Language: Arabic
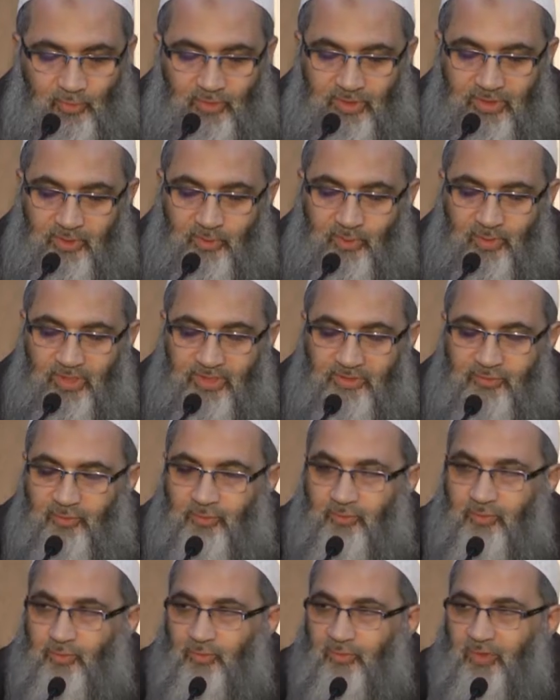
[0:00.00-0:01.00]
وروى
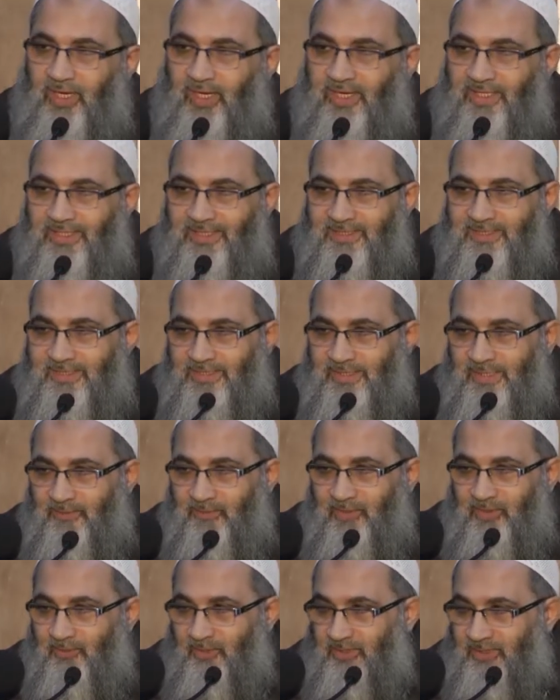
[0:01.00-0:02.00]
عنه علي
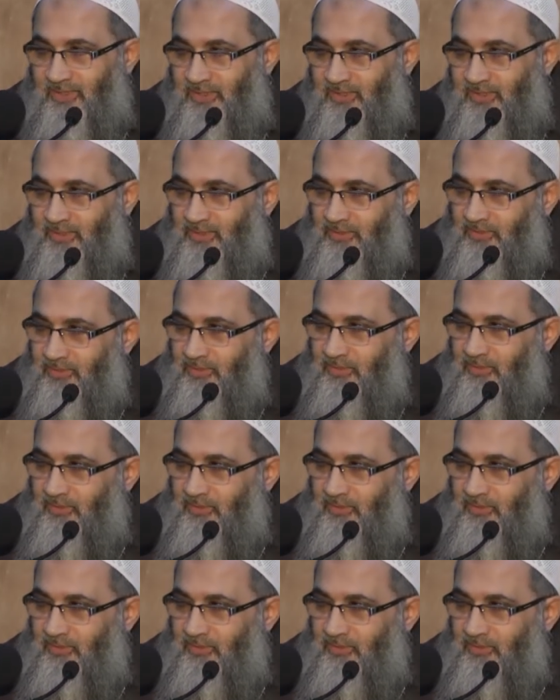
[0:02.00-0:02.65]
ابن المديني